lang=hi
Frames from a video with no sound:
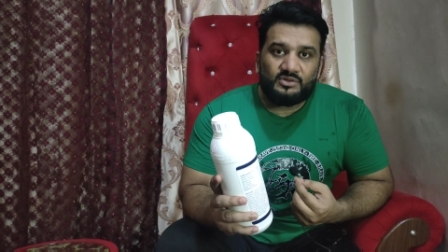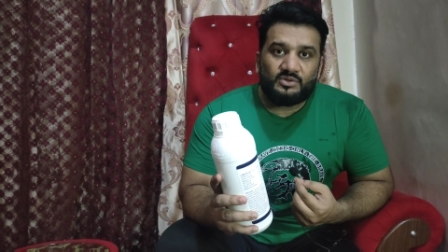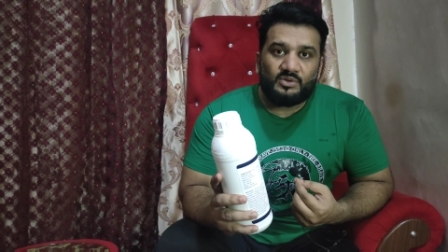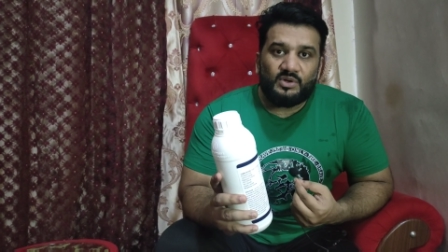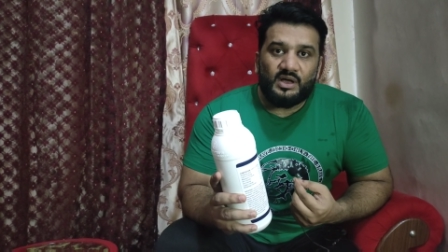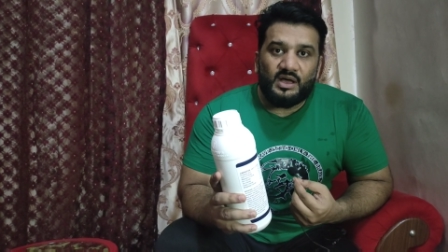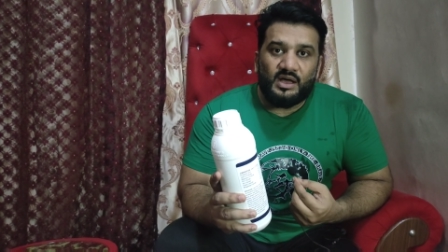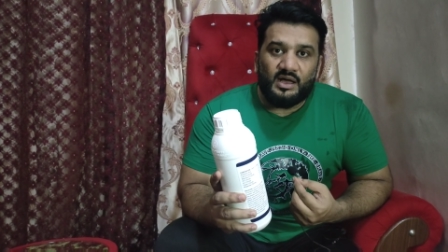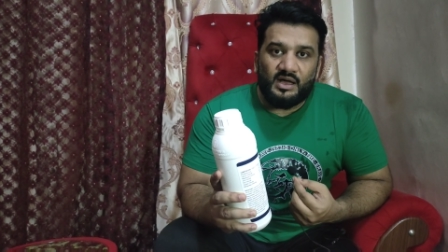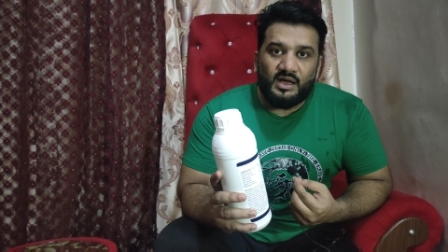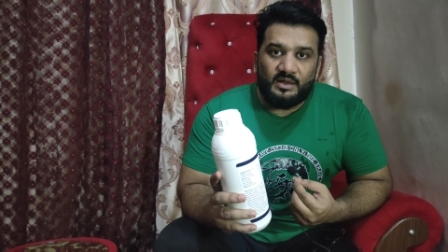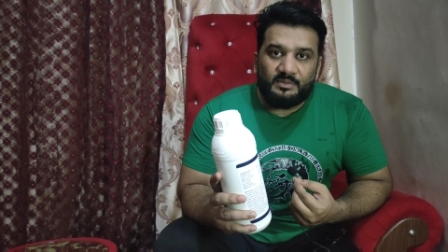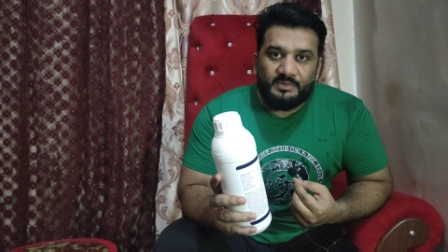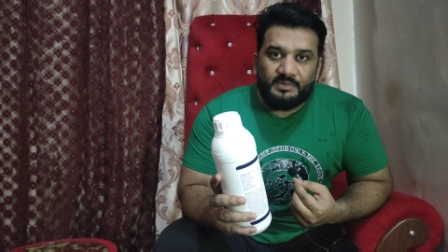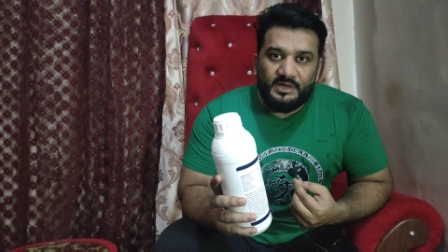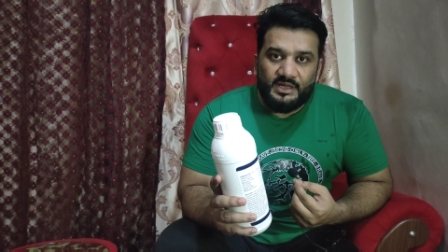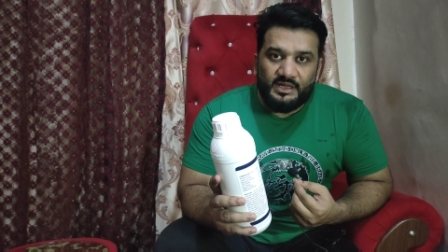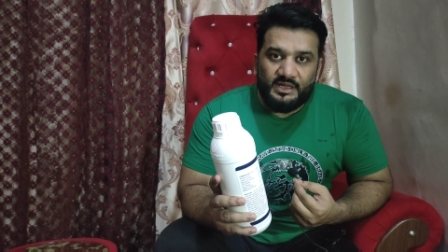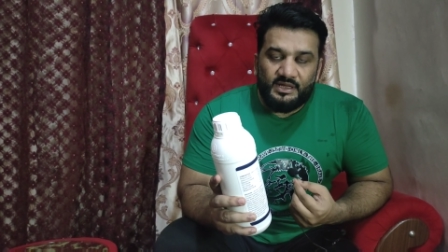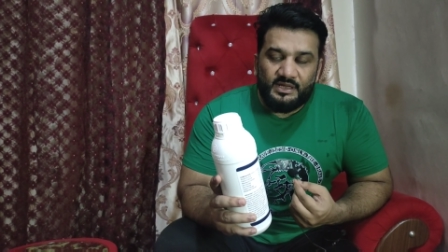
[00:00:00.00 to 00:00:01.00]
तो
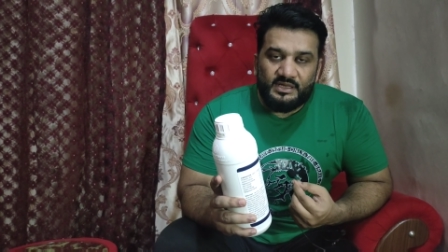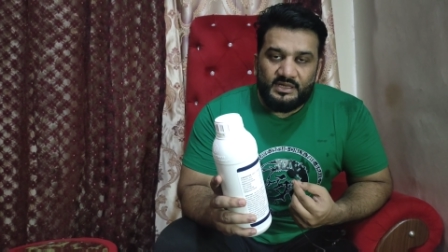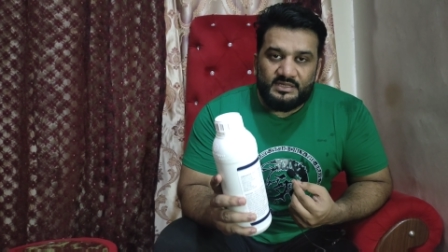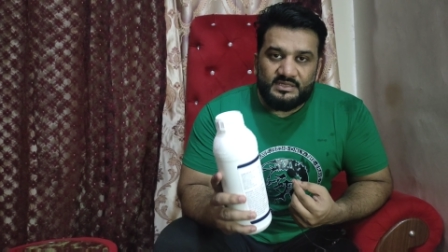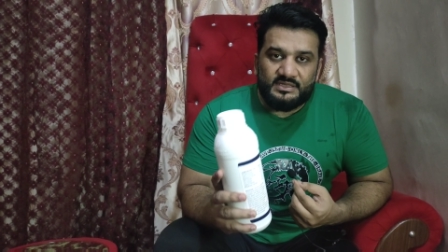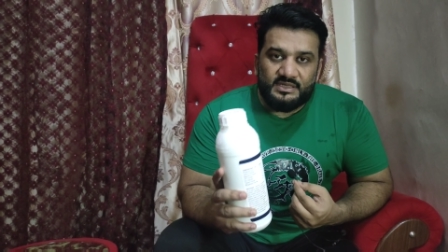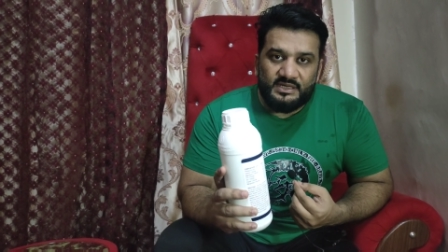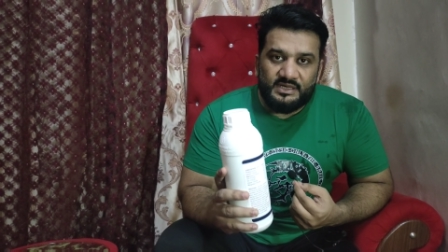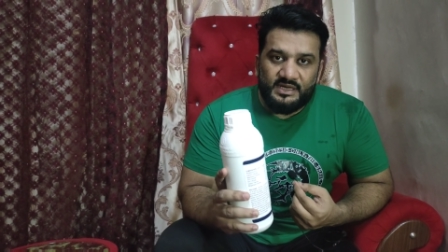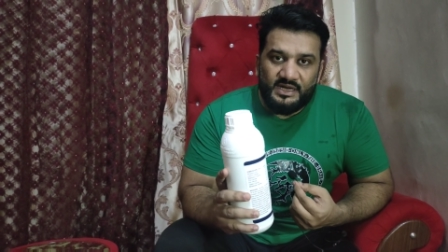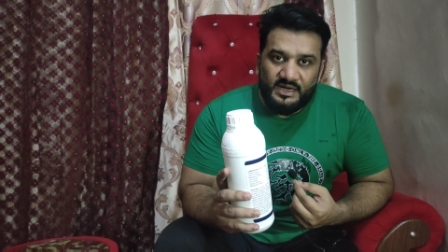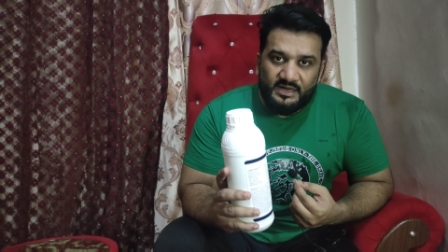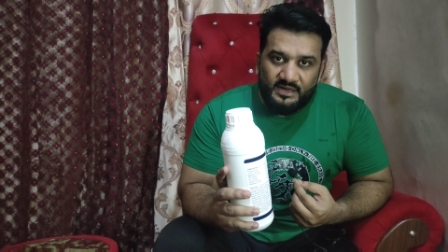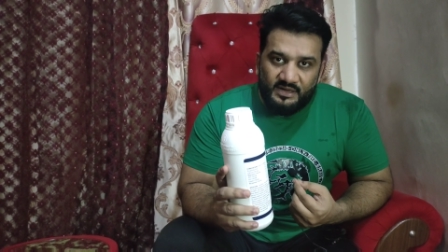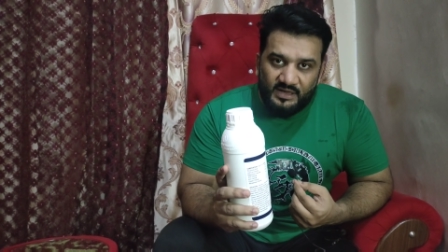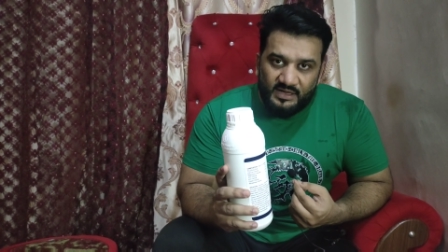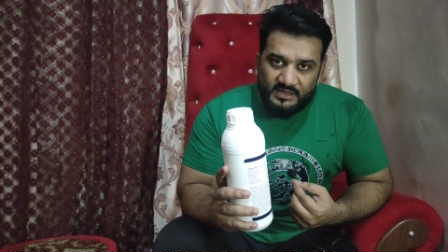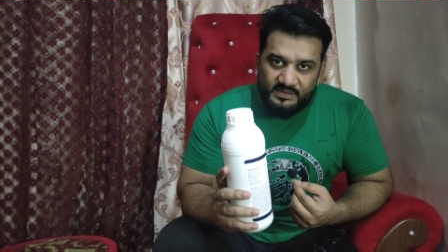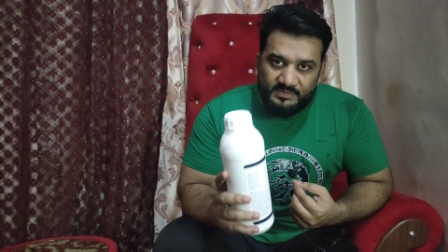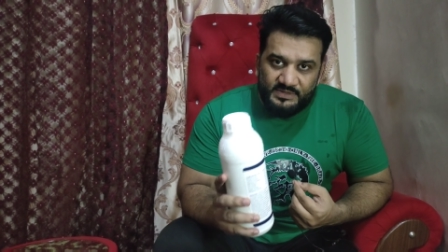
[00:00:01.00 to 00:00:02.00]
आपने इसकी
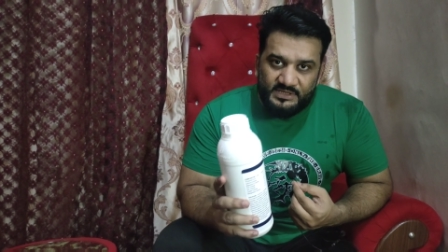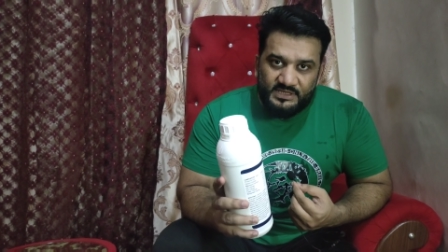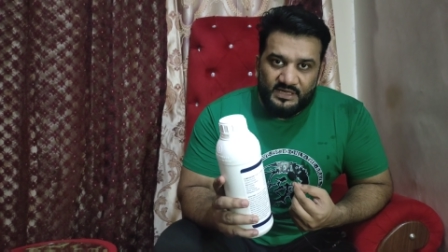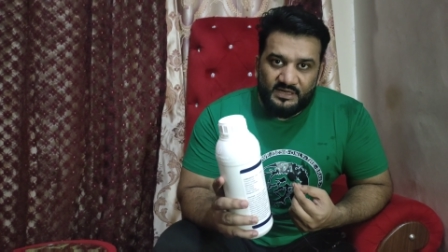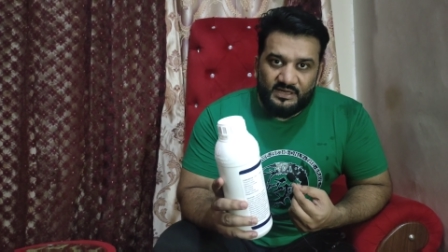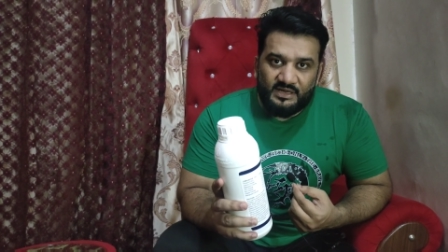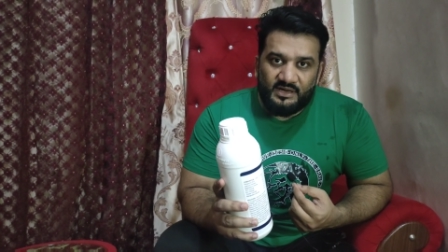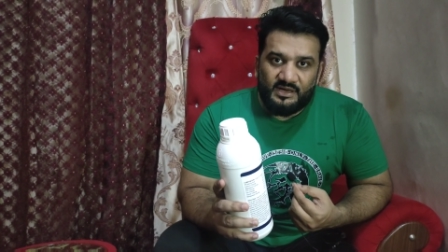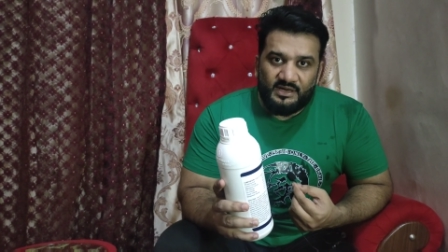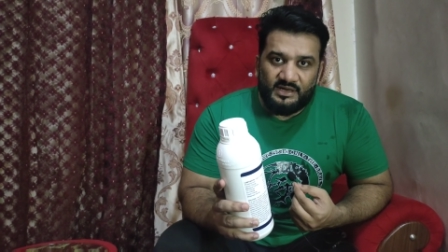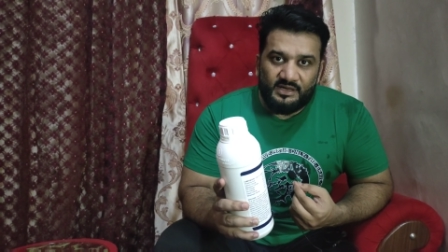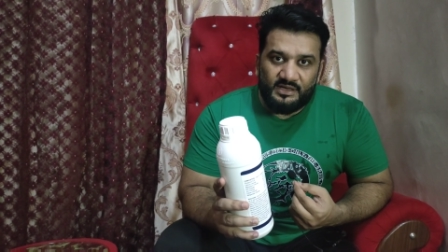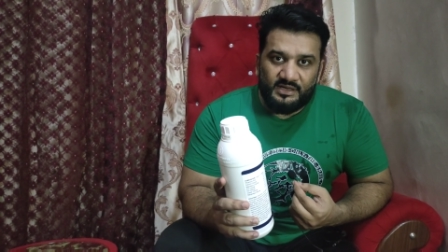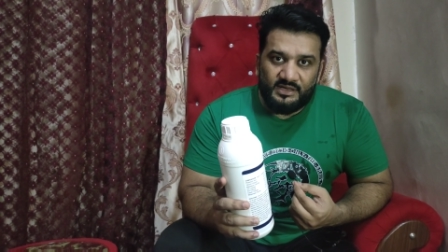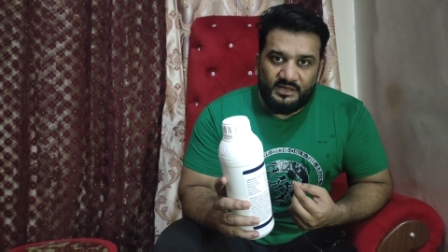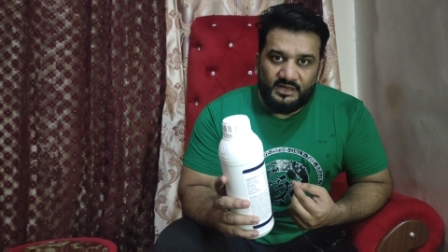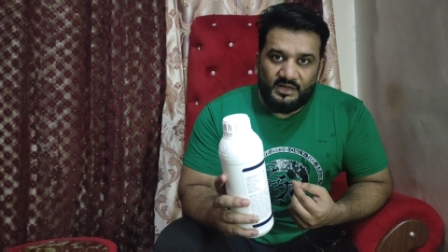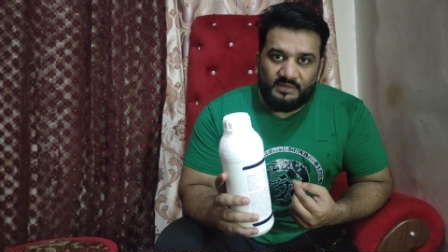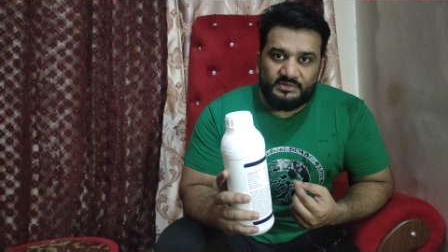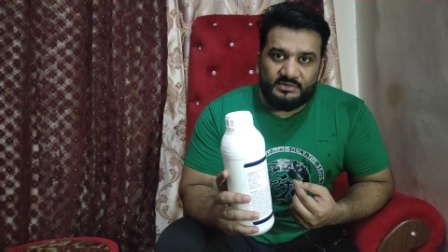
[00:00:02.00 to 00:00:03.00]
डेट लाजमी चेक कर
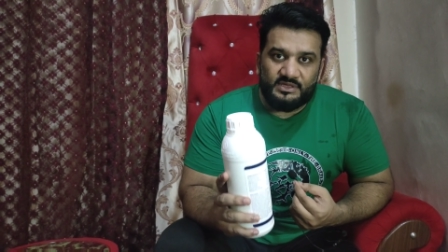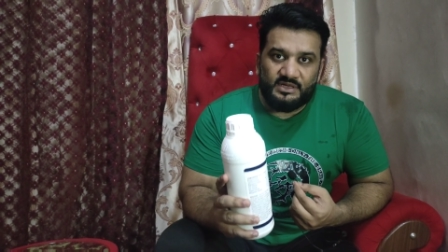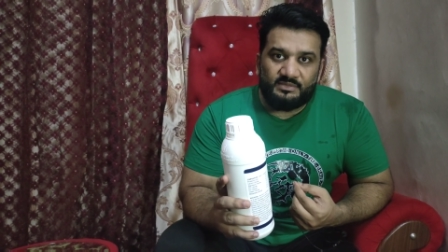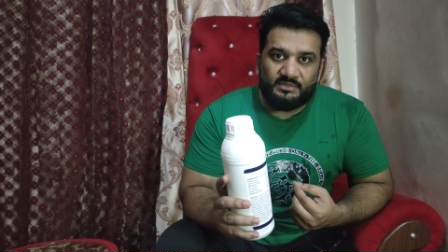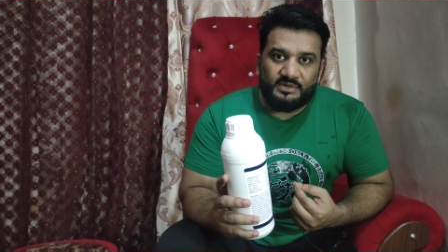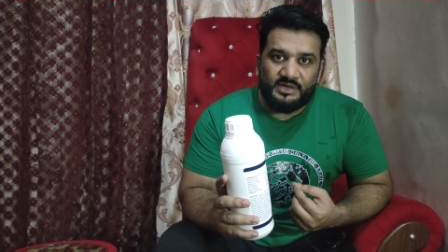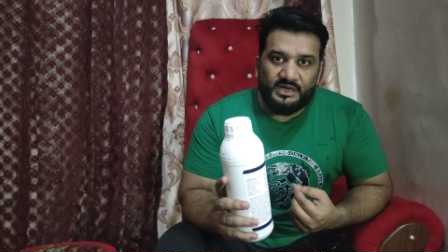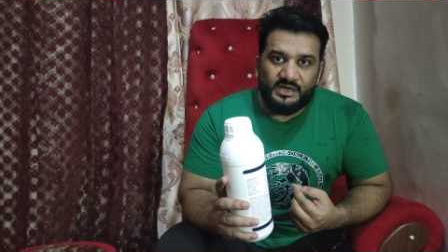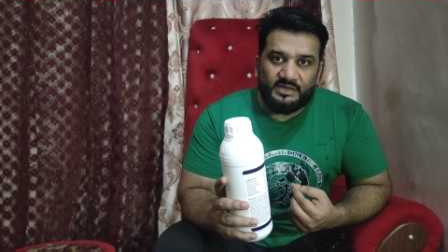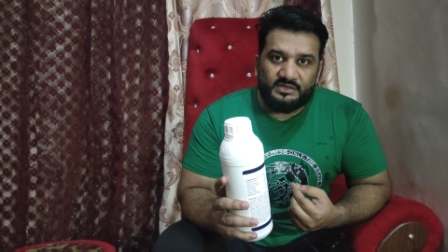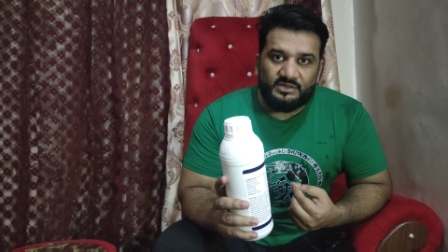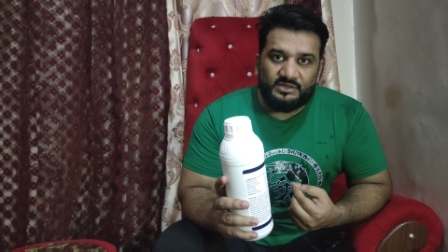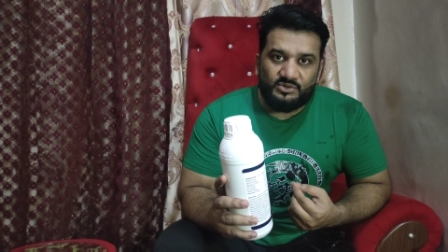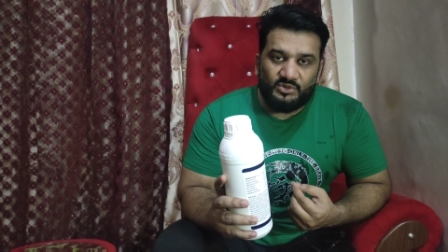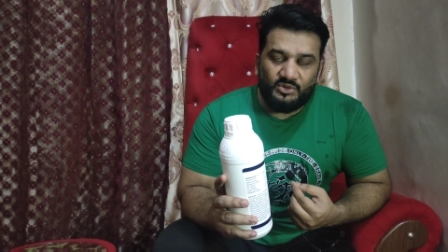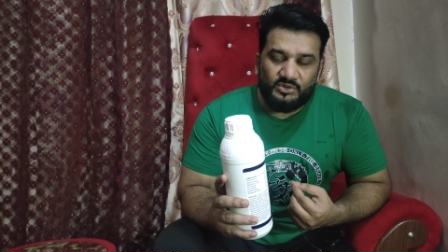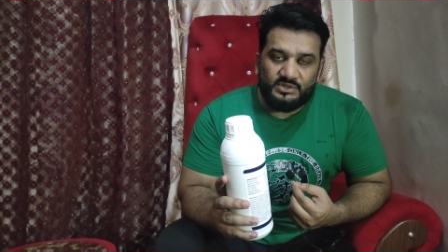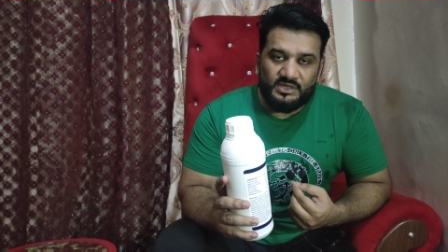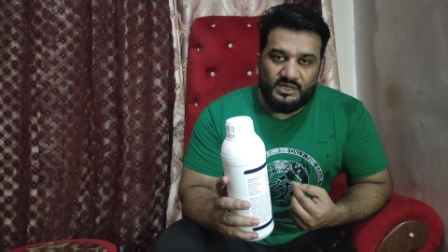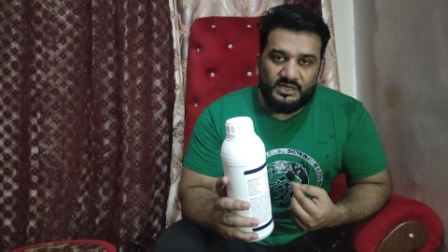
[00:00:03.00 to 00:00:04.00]
लेनी है कम से कम डेढ़ से
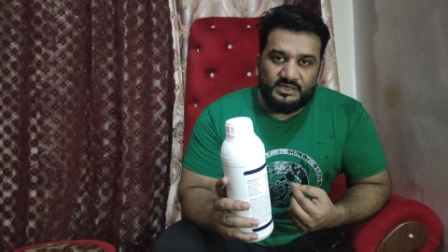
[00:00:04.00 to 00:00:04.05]
दो